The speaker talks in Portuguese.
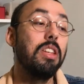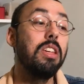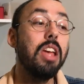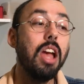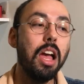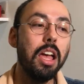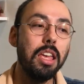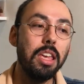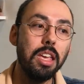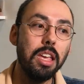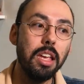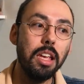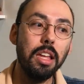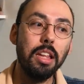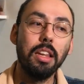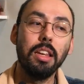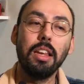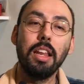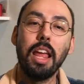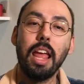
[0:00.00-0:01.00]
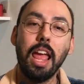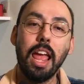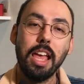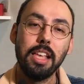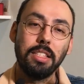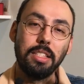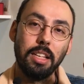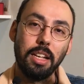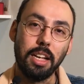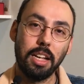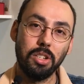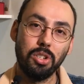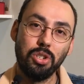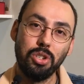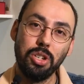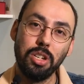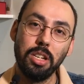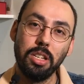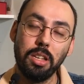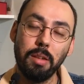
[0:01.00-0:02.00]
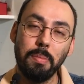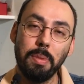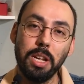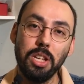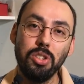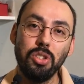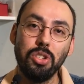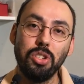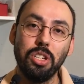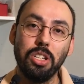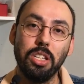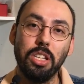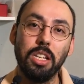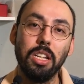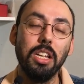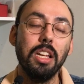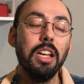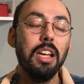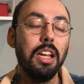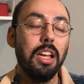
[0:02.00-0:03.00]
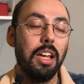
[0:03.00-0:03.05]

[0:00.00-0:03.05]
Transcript: E aí essa caixinha está preenchida.